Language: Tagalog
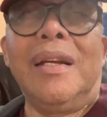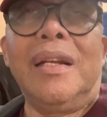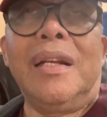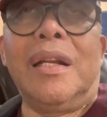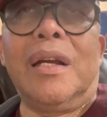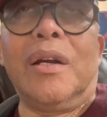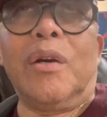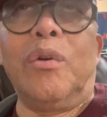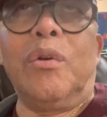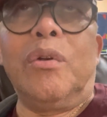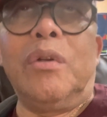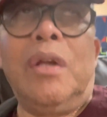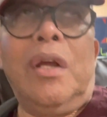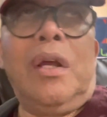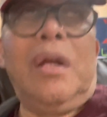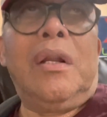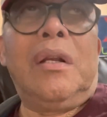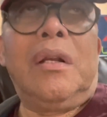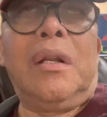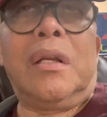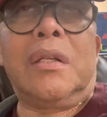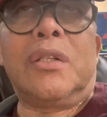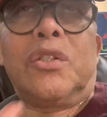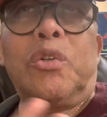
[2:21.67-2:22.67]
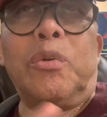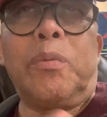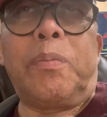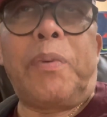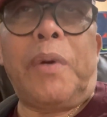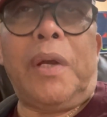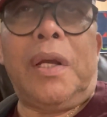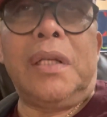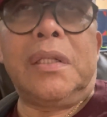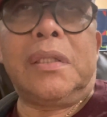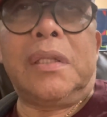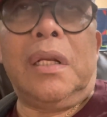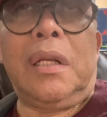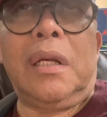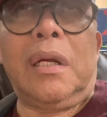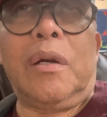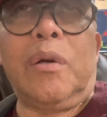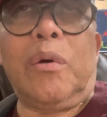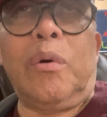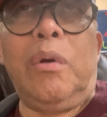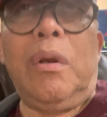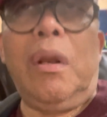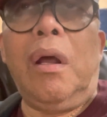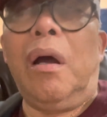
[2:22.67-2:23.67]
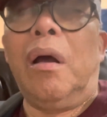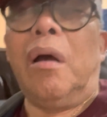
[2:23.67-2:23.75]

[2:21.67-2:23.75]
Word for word: nagon not surprised talaga ko la.